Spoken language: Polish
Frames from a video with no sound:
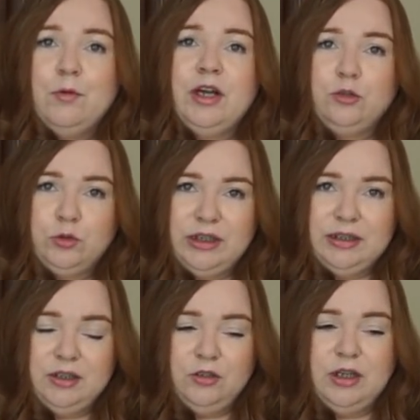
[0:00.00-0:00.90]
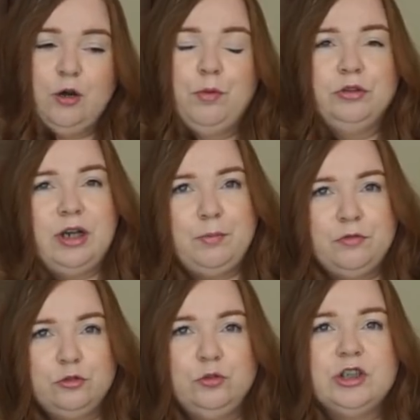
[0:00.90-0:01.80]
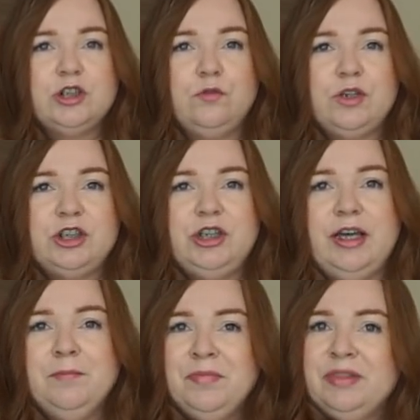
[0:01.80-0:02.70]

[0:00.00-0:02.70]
moja tutaj ta dolna oponka powoduje, że właśnie